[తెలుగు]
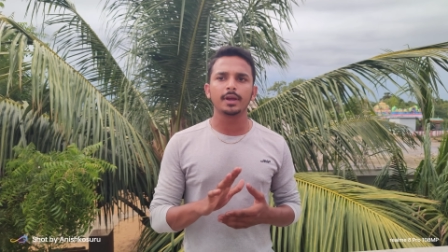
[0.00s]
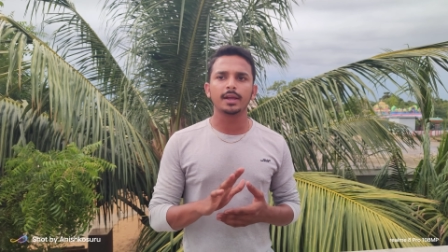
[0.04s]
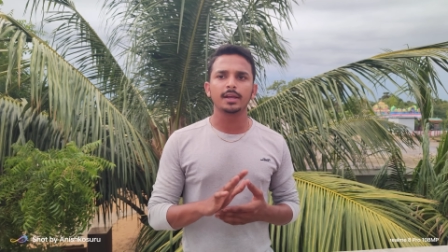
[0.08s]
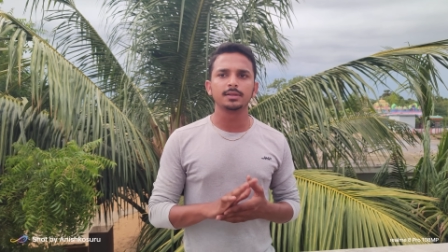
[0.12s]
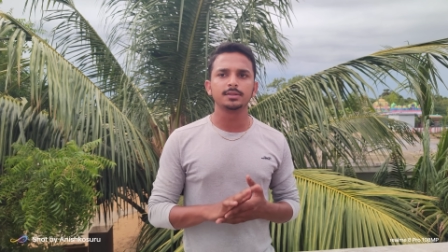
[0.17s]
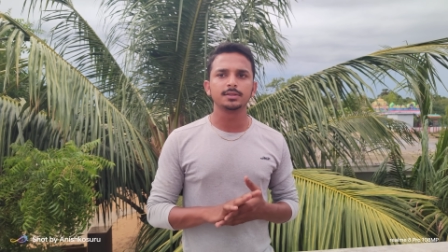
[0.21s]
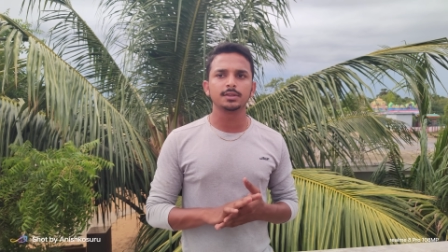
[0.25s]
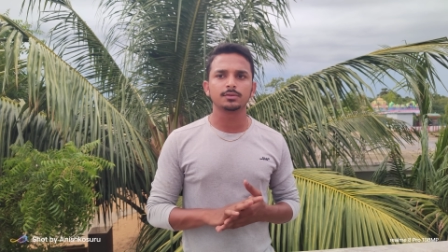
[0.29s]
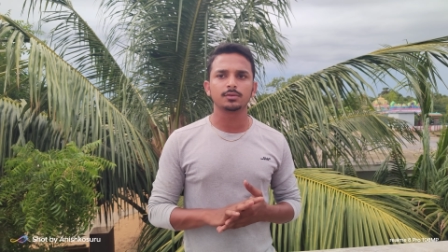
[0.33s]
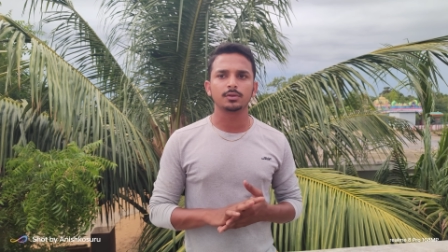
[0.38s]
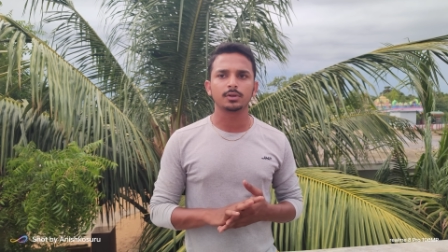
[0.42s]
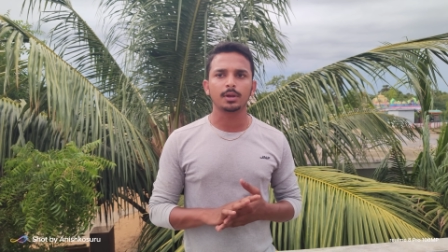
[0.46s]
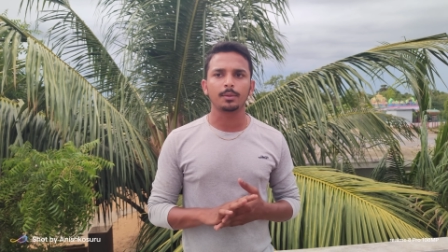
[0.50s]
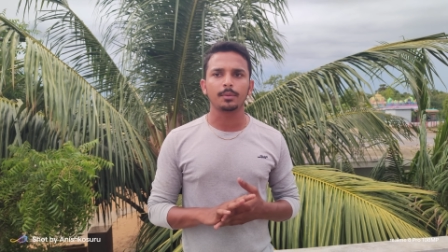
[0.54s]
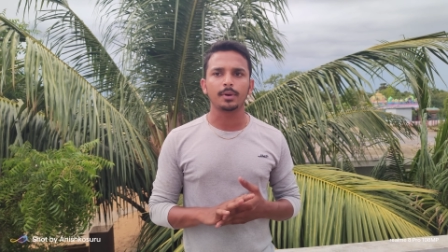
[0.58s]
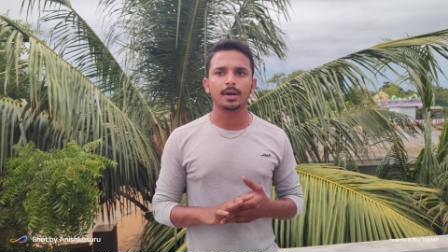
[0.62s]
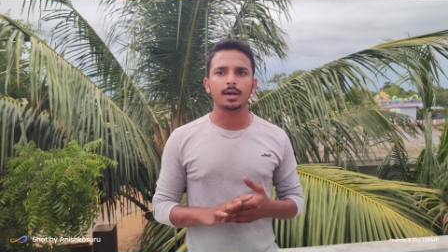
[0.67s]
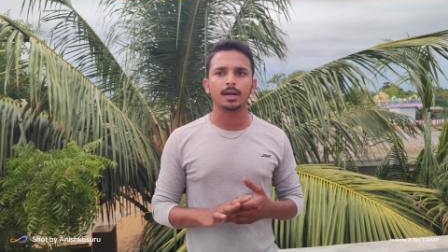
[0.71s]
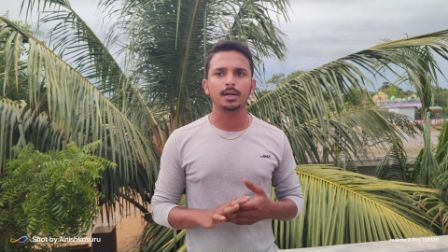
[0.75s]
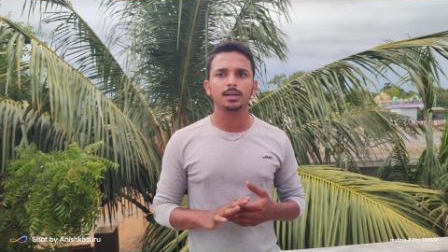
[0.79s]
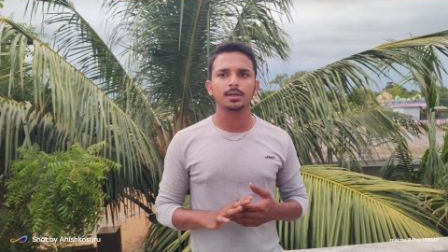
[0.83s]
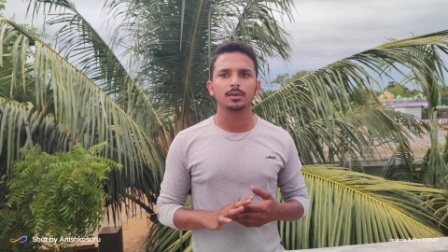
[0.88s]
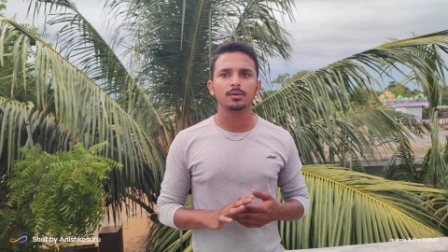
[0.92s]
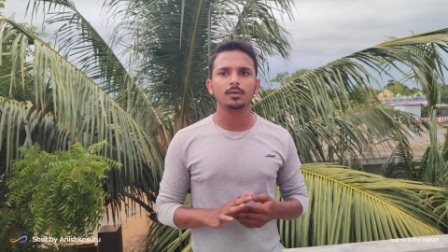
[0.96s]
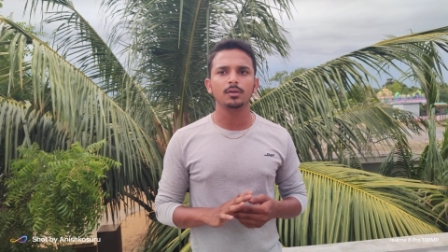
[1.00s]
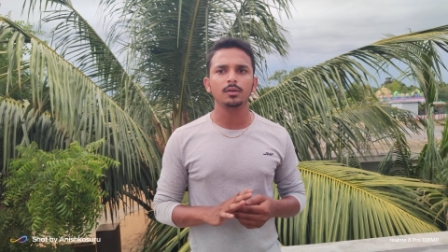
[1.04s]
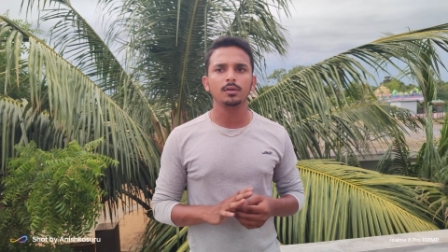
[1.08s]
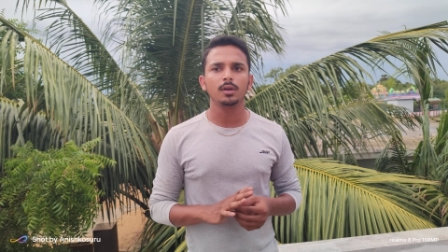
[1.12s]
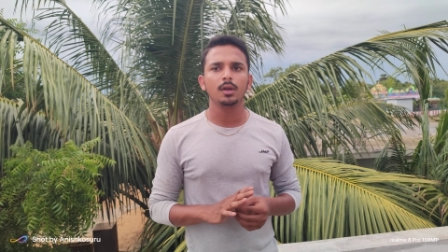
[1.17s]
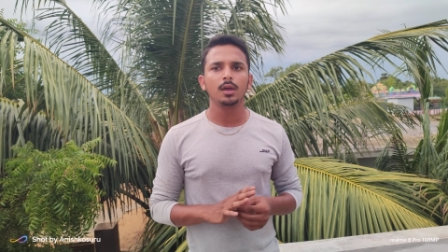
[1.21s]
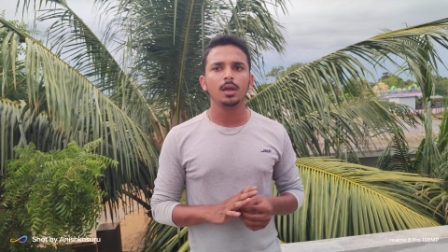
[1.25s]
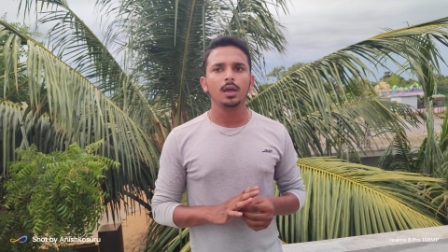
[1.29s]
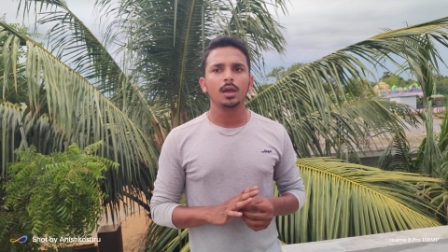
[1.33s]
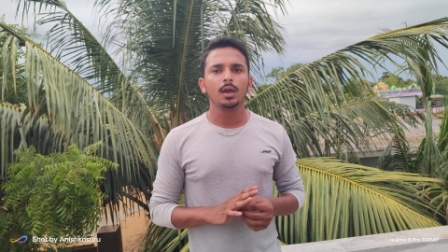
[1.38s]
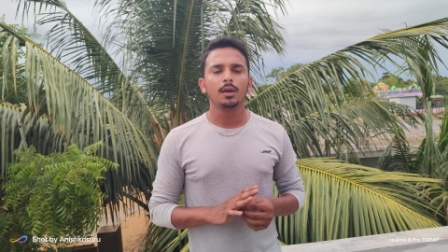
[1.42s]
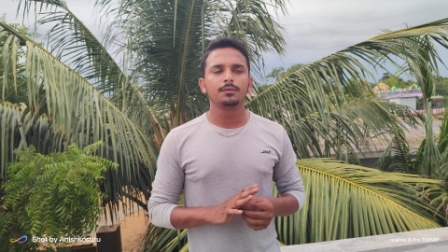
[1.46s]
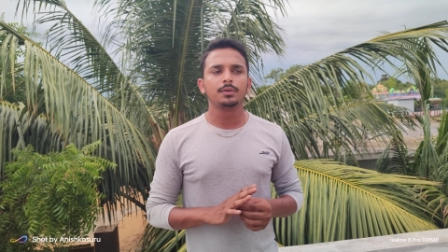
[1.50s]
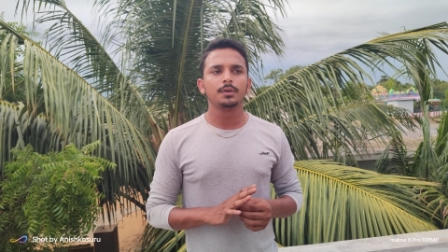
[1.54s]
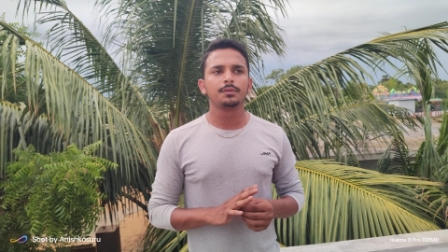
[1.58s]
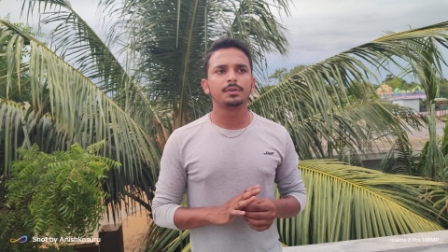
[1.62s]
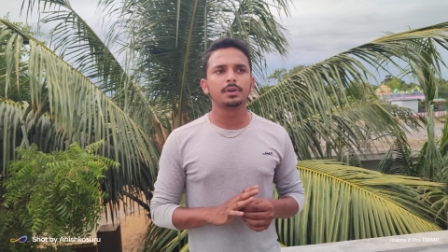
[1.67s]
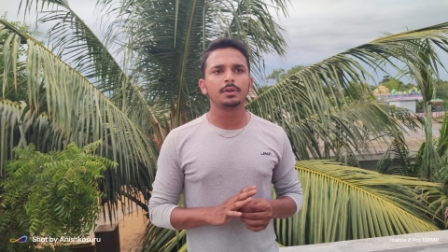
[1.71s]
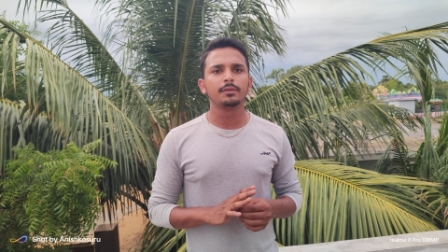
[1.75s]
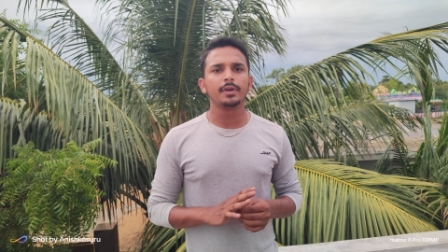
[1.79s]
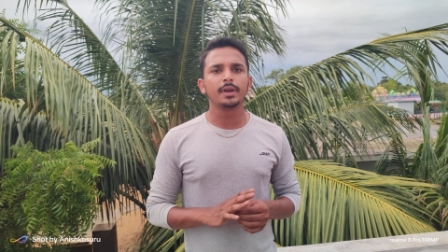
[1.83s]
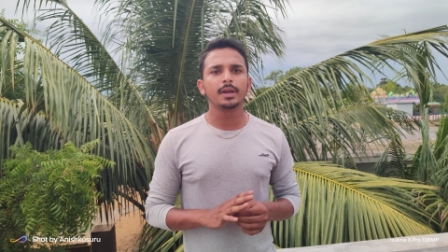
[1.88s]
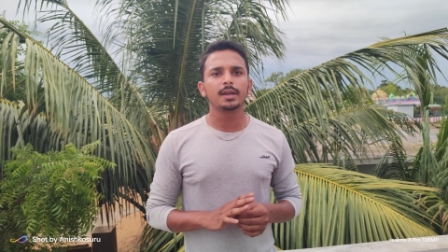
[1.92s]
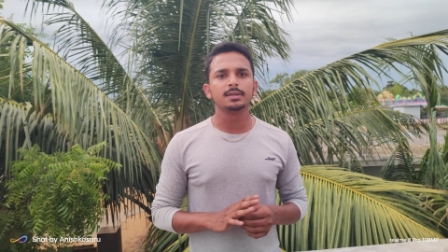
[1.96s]
వేకెన్సీస్ ఉంటాయి మా కాలేజీలో
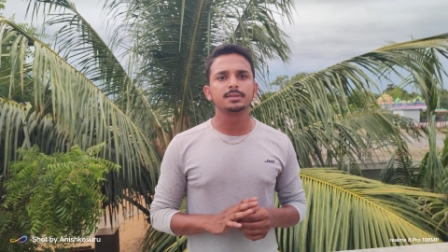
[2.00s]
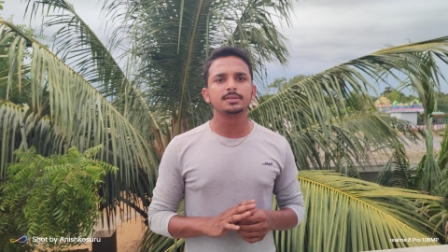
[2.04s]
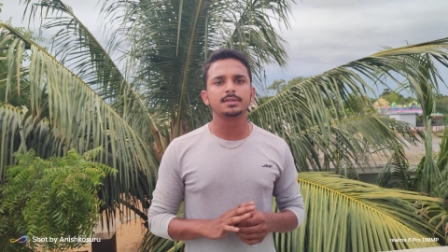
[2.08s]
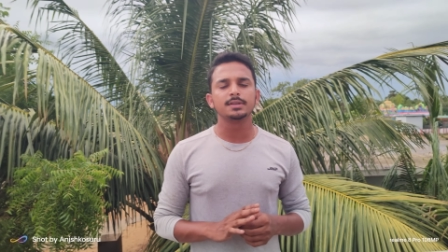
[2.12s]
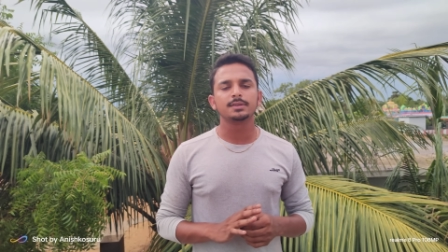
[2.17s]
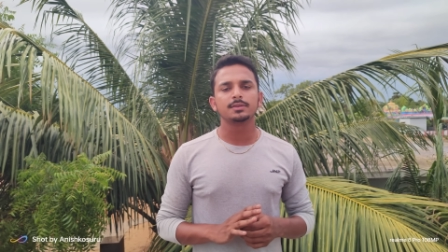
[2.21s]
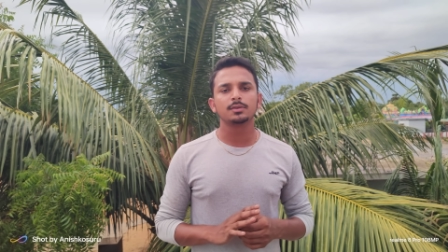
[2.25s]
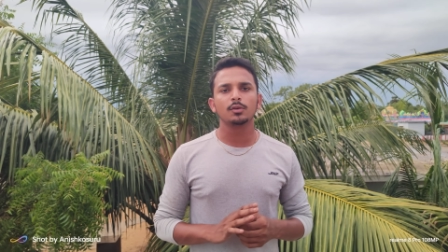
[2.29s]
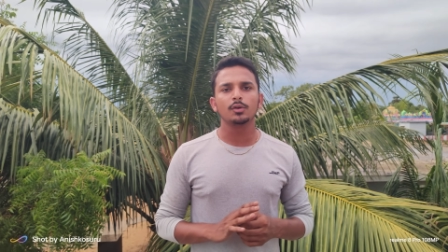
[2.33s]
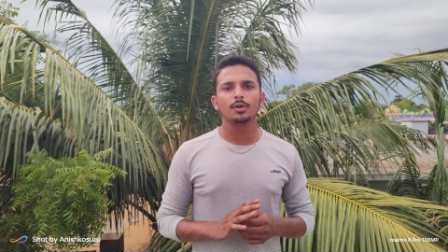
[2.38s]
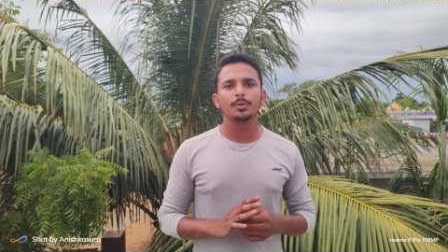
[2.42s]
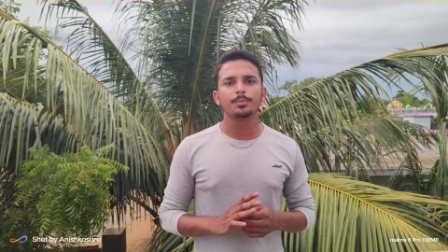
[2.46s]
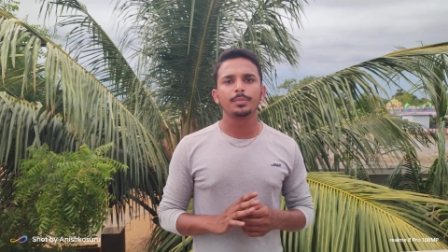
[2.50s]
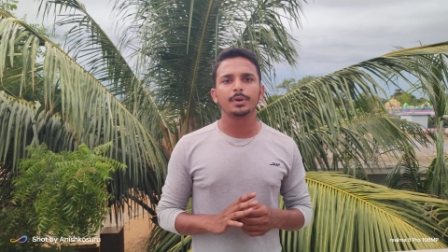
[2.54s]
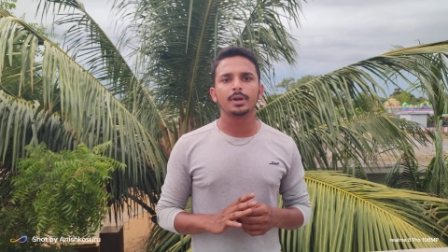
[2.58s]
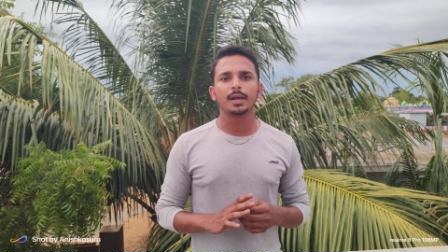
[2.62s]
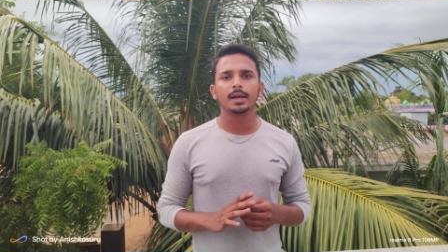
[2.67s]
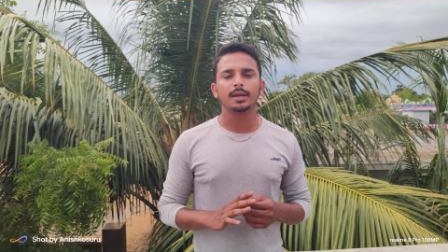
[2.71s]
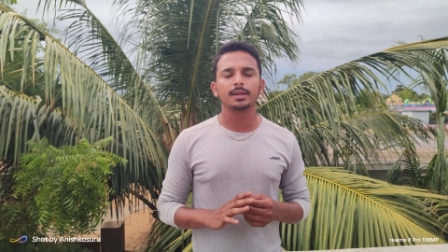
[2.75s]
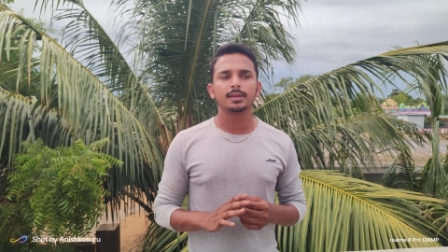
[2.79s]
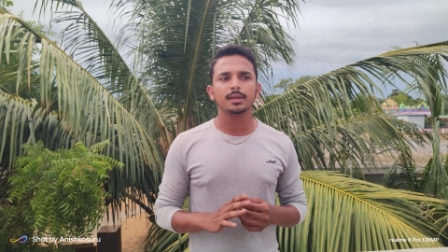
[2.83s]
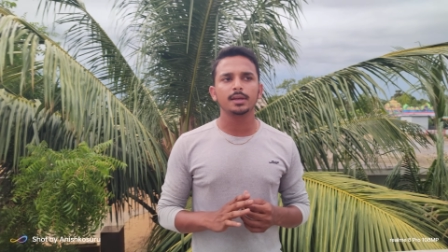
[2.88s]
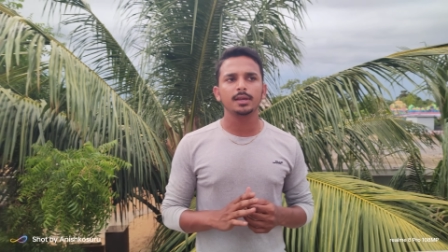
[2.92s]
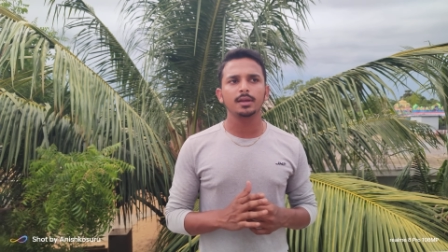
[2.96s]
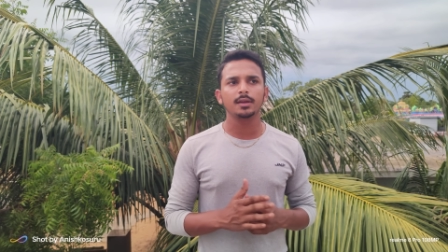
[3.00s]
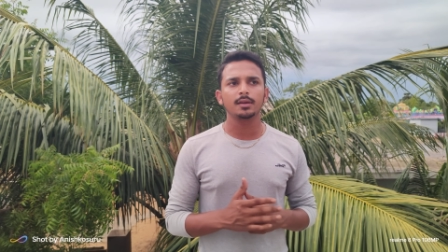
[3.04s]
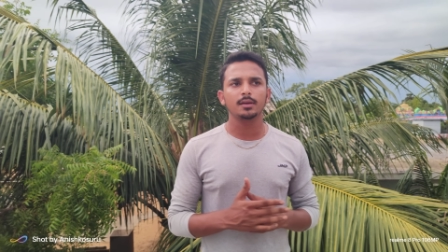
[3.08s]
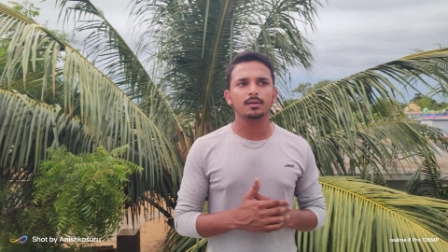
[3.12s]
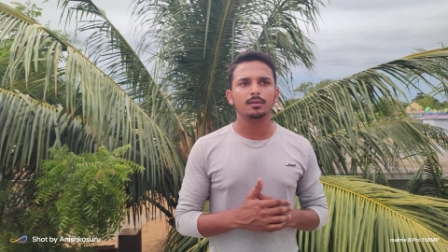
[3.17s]
ఫిఫ్టీ వేకెన్సీస్లో ఇప్పటికైతే